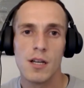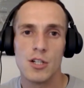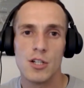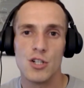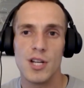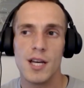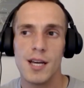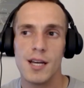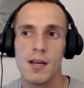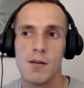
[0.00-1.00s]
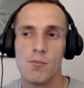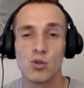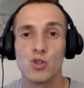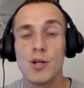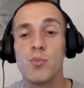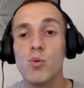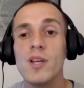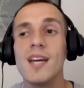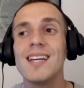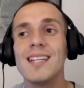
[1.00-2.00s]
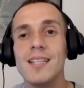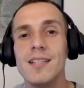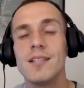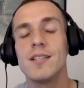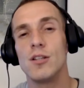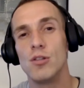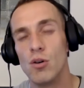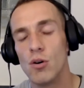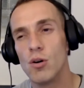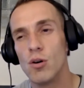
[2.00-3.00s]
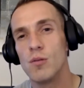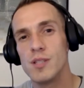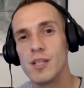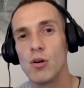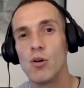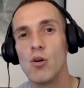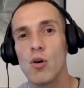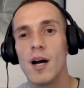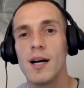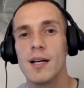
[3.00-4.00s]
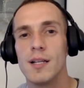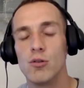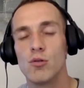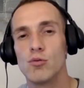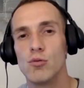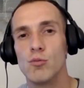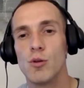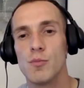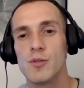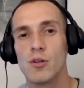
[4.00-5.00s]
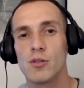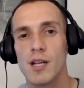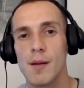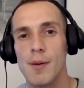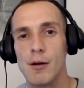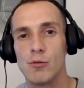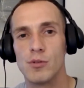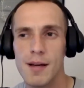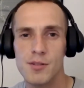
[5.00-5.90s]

że potrzebuje iść do psychologa lub, lub do psychoterapeuty.